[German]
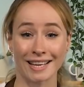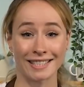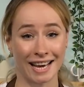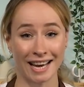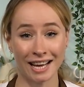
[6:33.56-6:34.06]
In
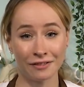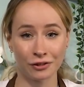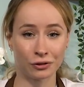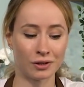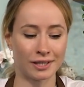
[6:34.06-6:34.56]
Thailand
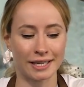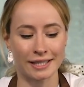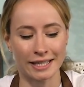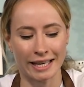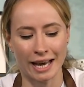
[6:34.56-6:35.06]
wird
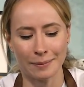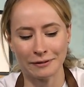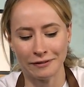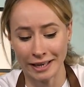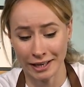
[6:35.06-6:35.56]
grundsätzlich eher
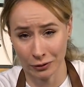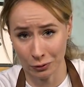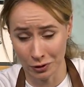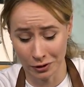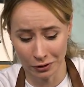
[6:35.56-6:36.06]
mit wenig
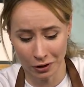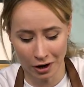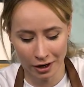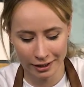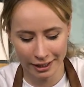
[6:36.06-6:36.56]
Öl
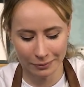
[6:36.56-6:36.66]
gekocht.